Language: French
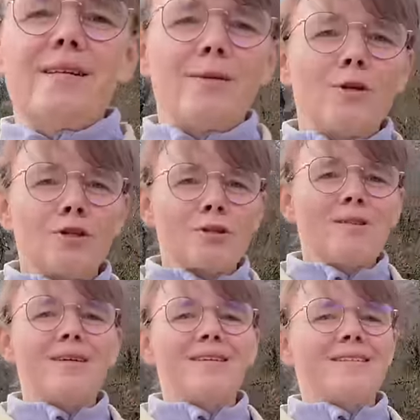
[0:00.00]
est bien
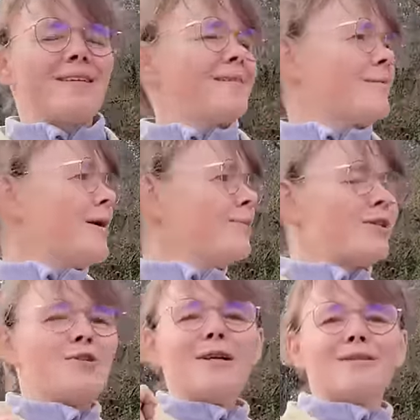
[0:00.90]
gentille avec ses abeilles,
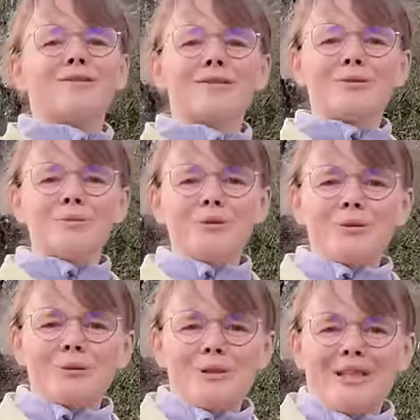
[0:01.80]
mais je vais l'attendre à l'autre bout
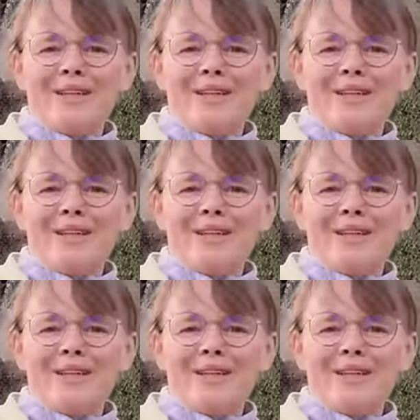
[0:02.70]
du rucher.